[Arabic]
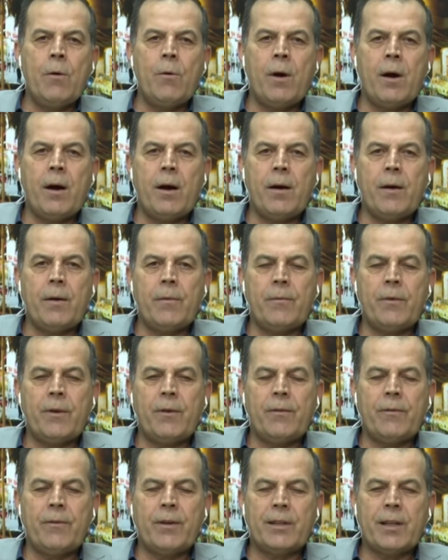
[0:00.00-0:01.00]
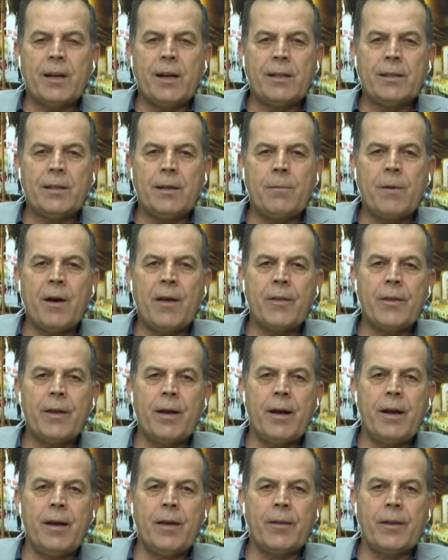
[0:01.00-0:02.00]
وفي الفترات
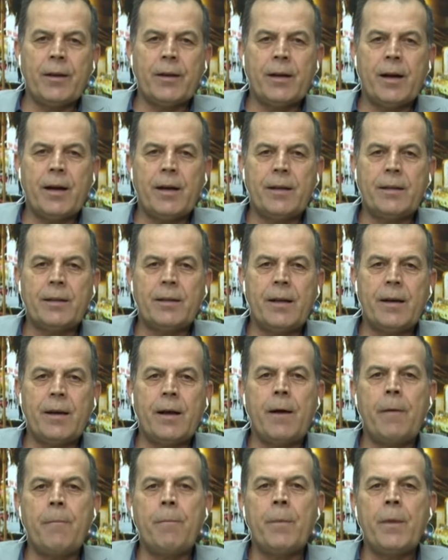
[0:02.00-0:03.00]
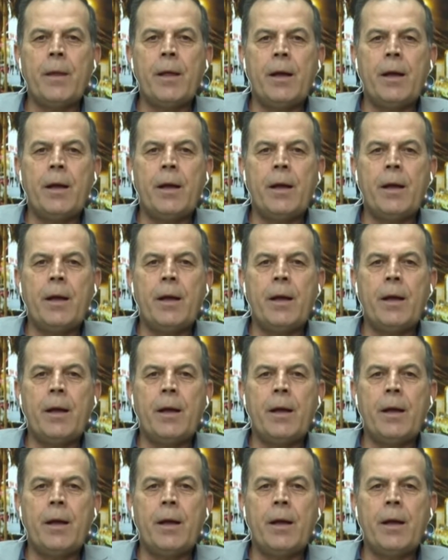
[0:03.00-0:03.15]
الماضية أيضا كانت لنا